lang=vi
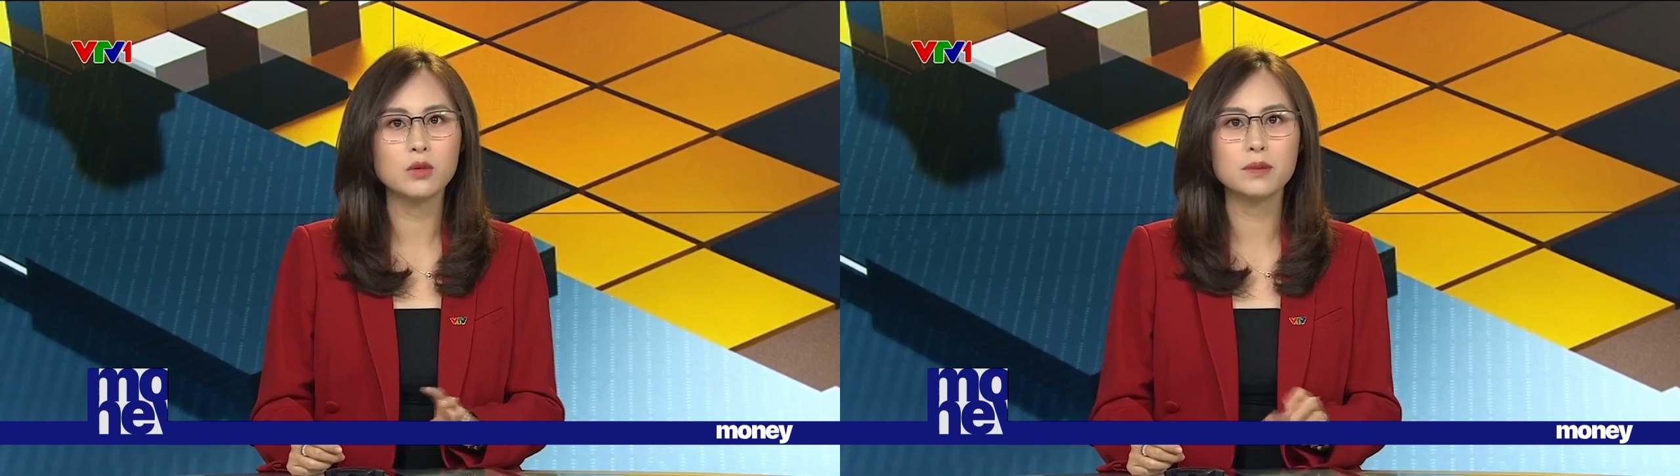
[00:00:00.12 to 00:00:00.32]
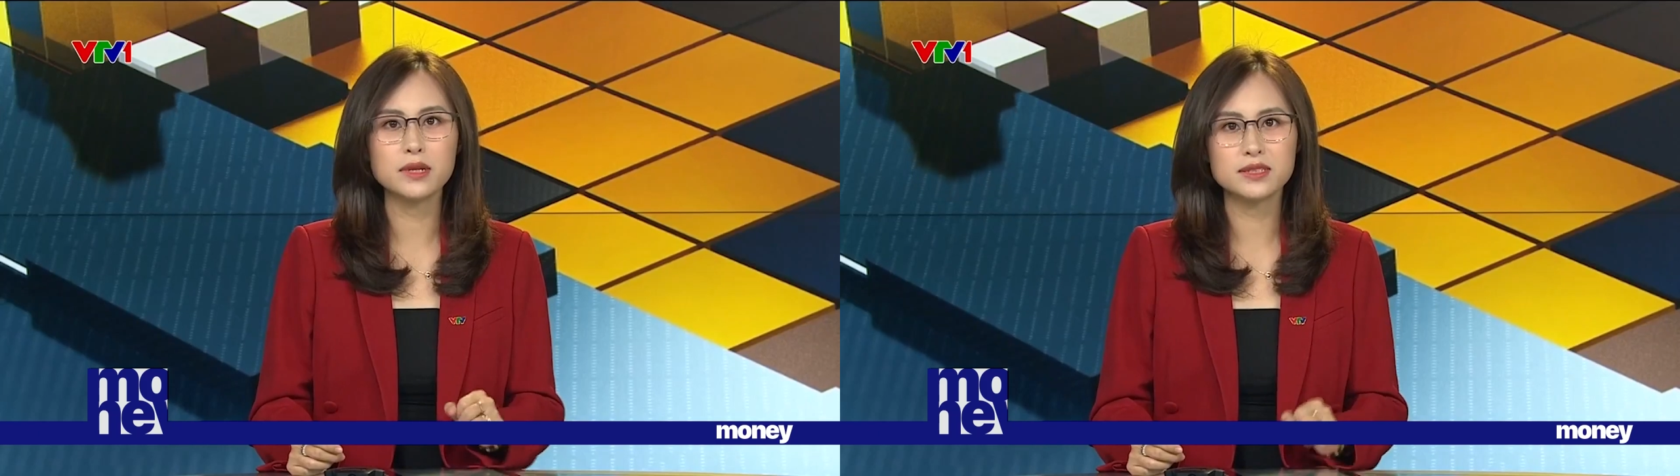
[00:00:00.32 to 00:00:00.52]

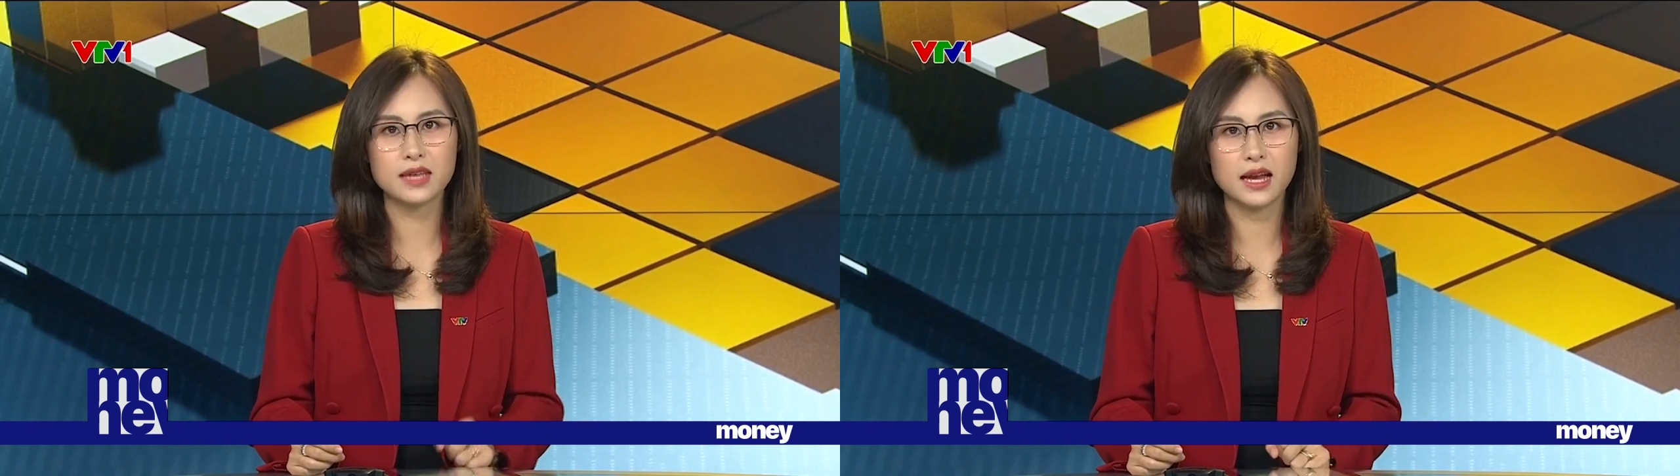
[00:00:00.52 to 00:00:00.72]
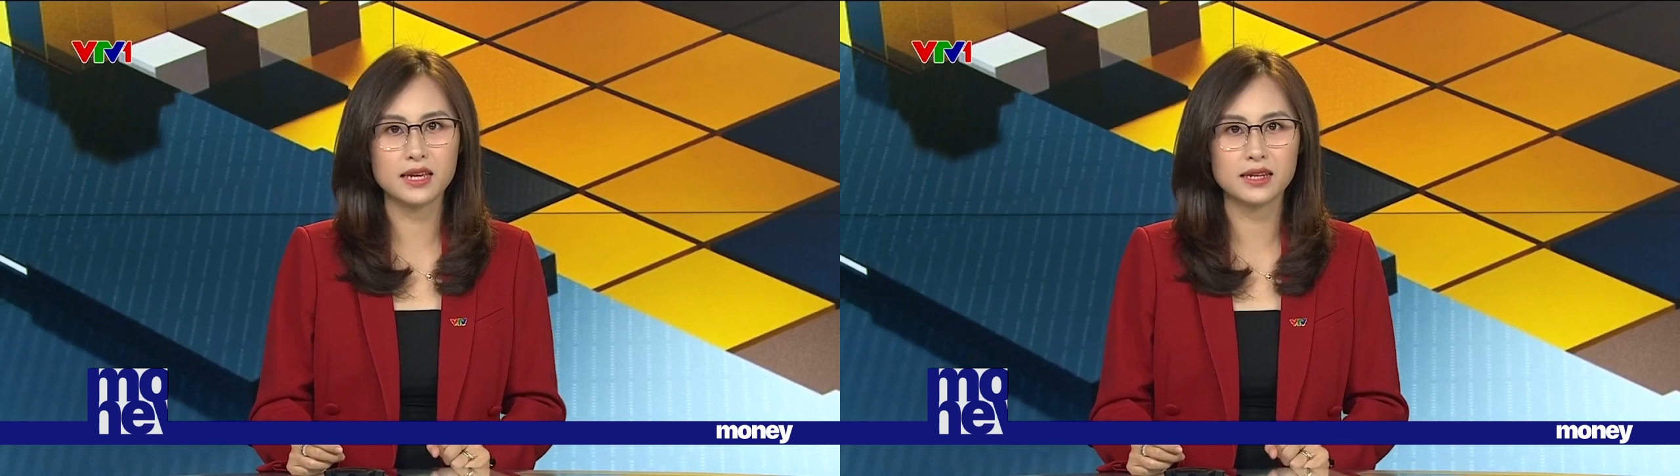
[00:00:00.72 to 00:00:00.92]
đồng yên mất
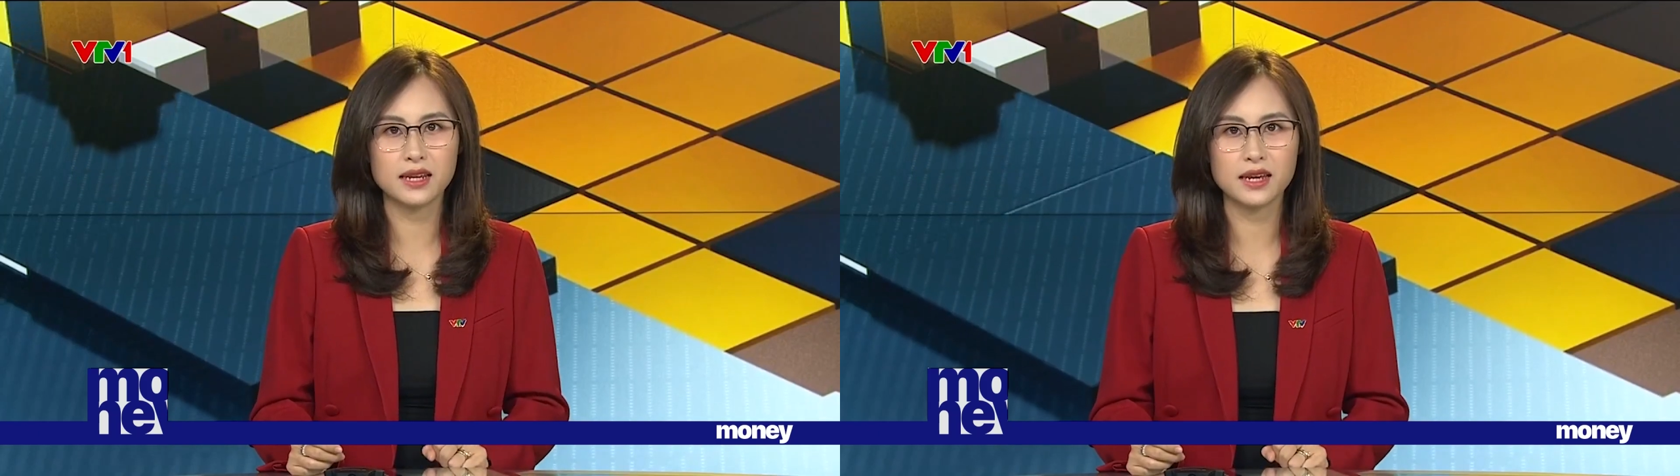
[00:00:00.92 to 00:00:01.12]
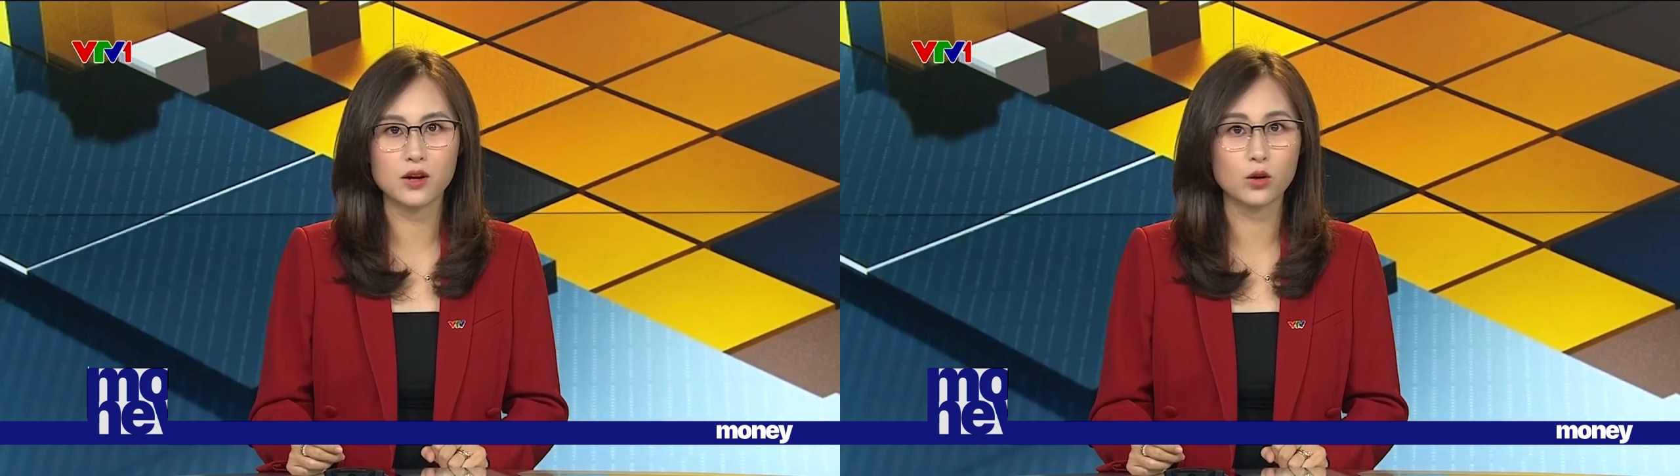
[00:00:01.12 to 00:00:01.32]
giá
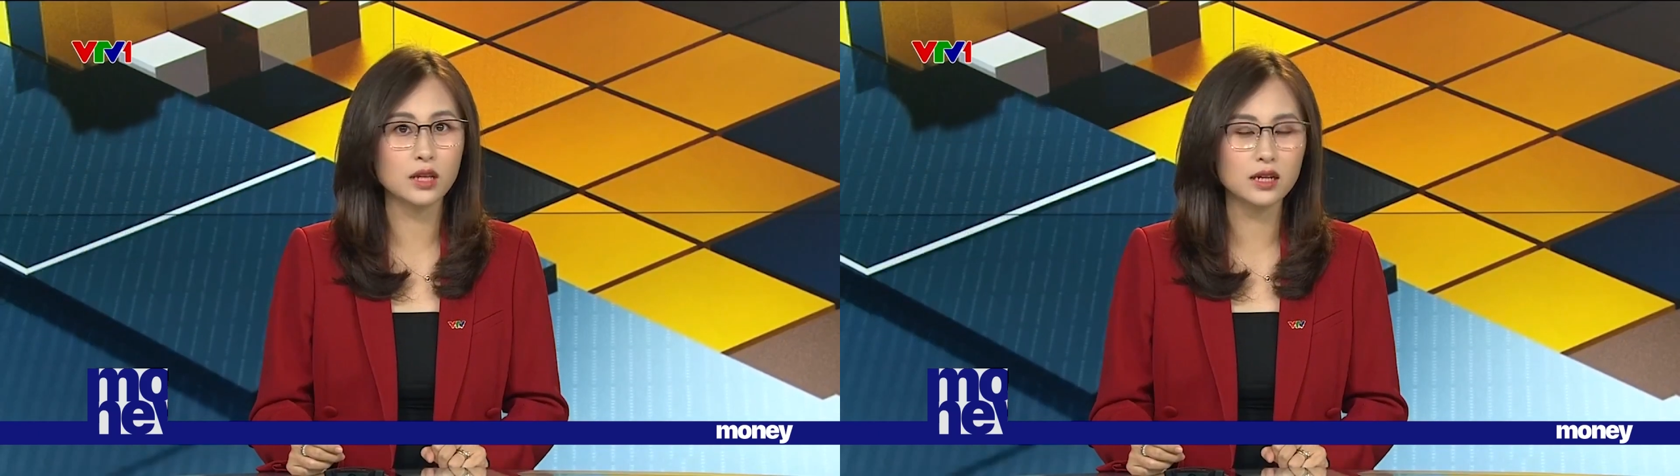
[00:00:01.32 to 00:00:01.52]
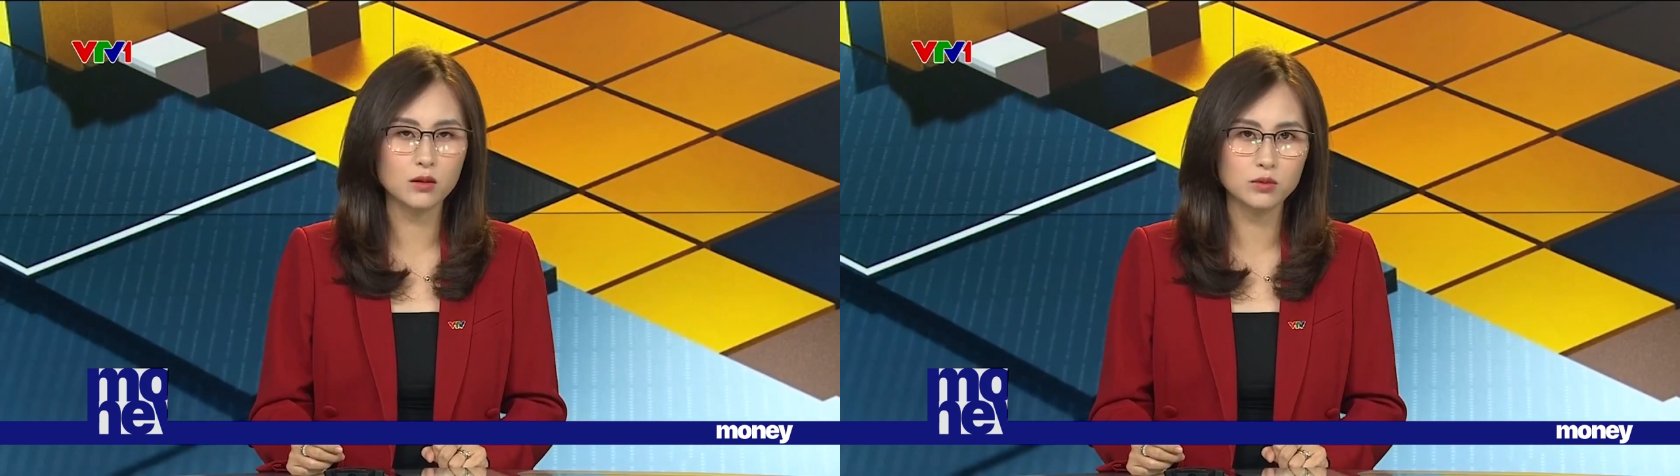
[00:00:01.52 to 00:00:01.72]
hiện nay có
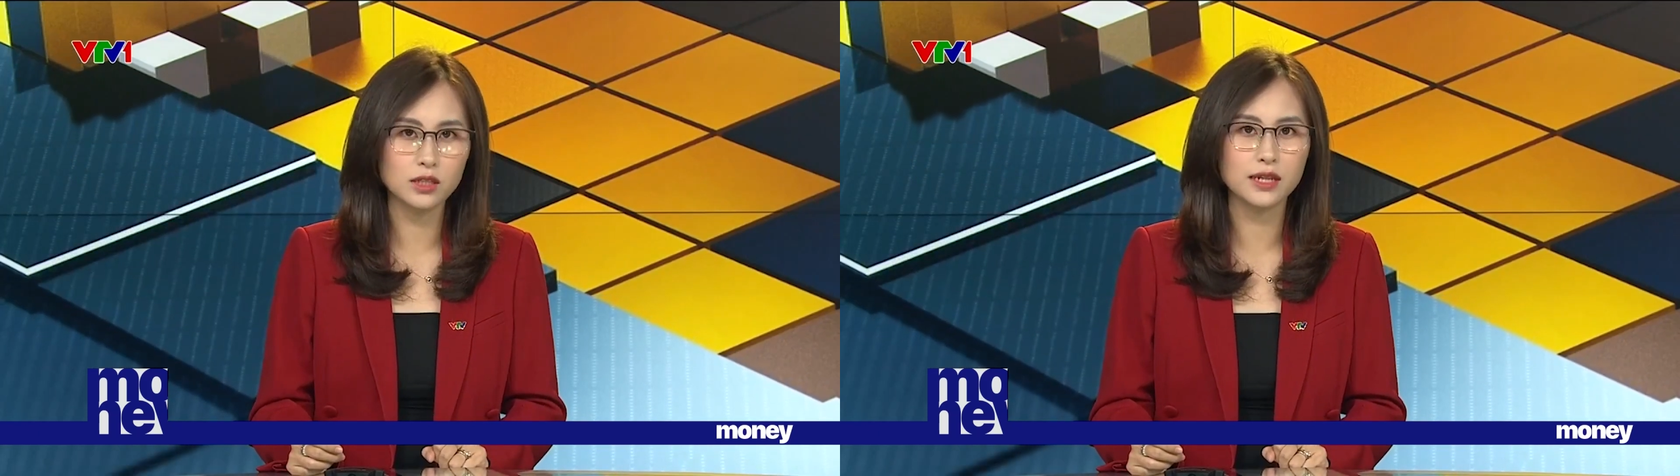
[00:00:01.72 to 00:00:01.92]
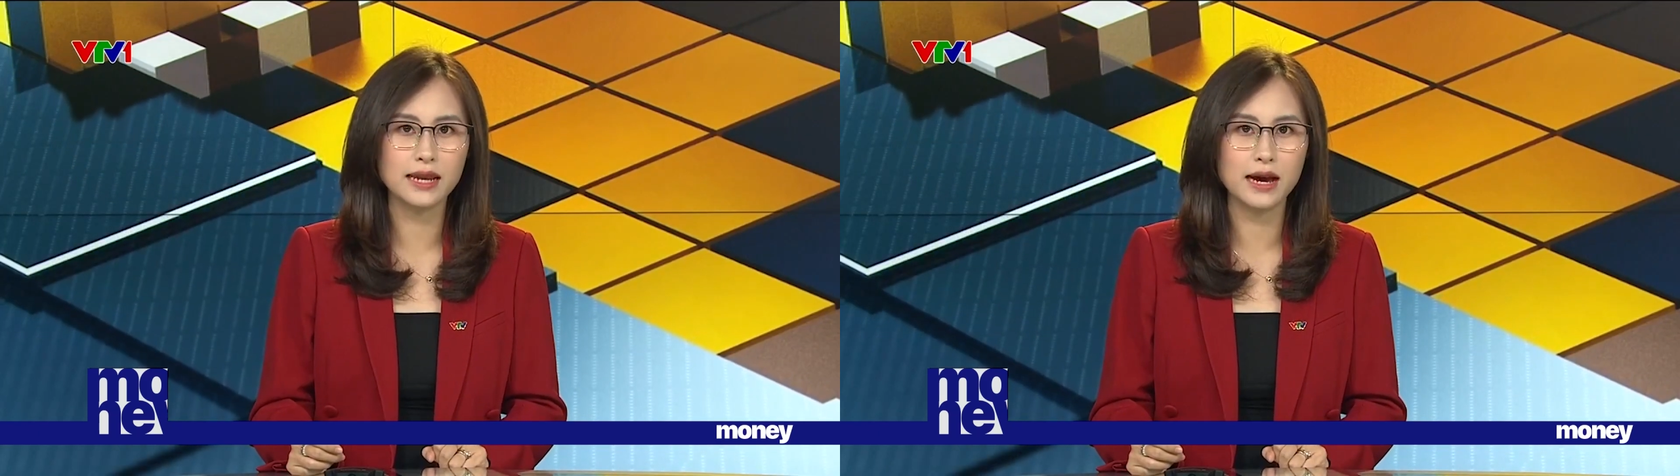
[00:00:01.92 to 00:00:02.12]
tác động
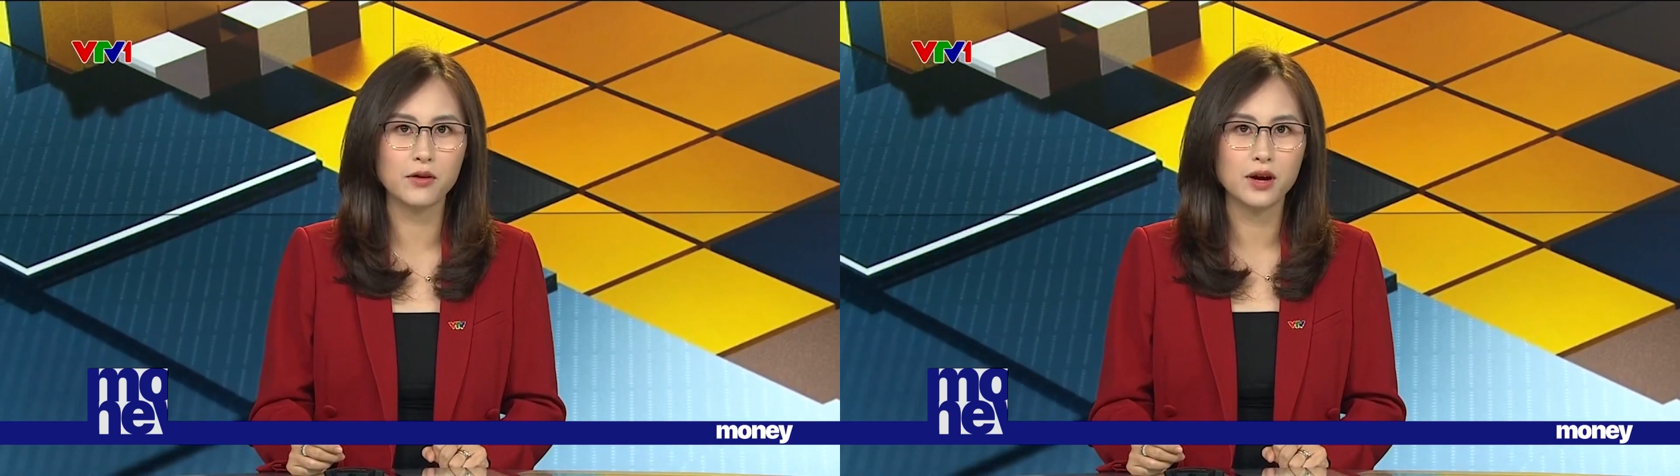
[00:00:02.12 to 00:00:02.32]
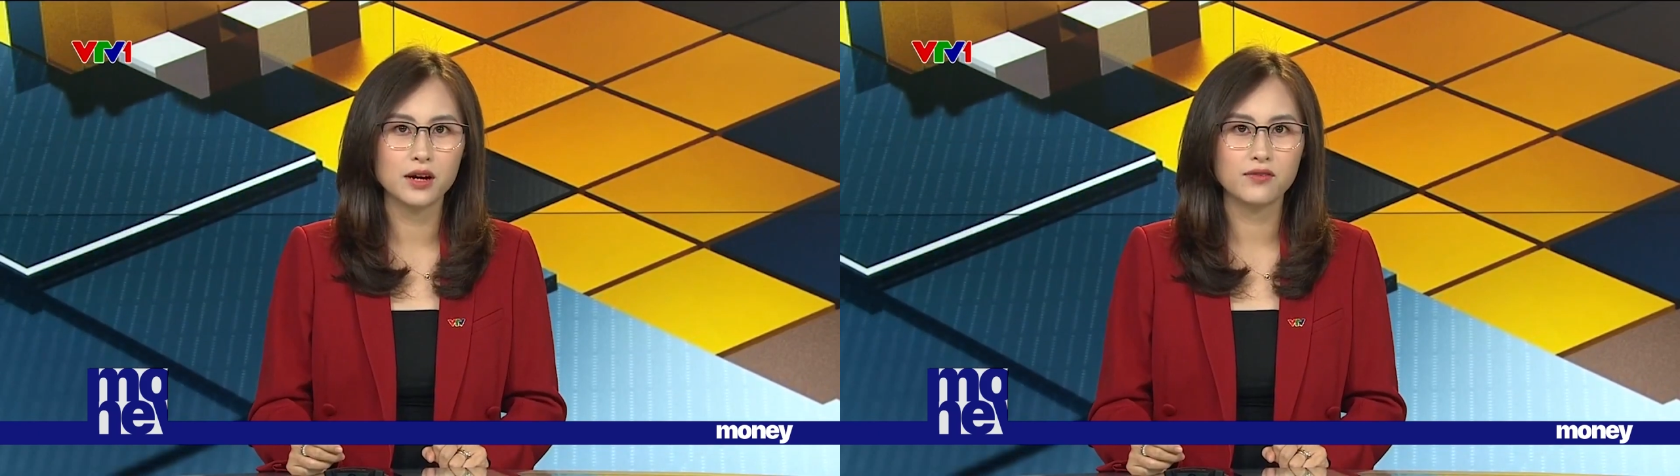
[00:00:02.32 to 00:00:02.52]
như thế nào